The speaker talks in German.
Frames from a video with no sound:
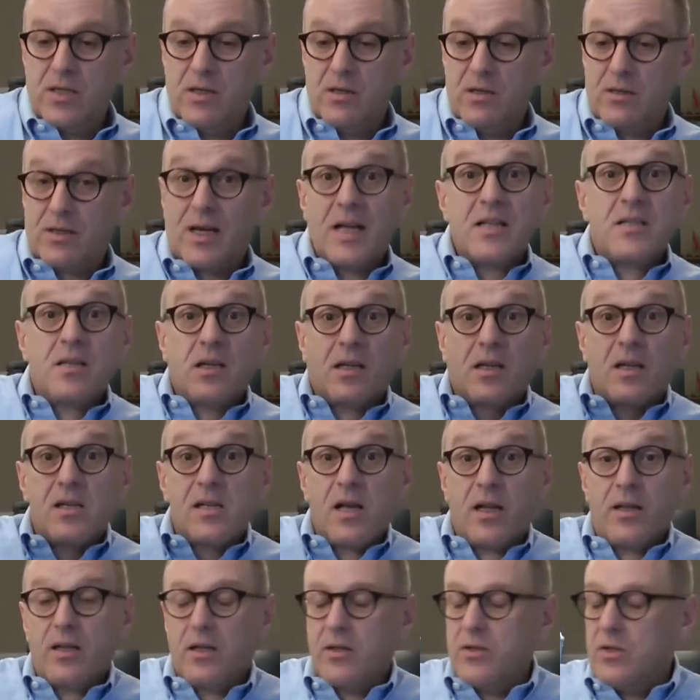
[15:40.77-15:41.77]
Äh, ganz
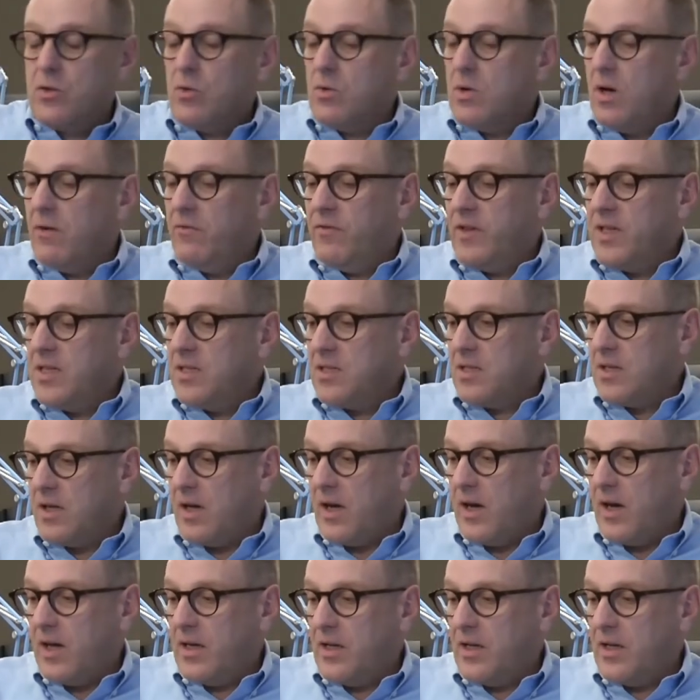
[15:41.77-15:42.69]
interessanter junger Winzer,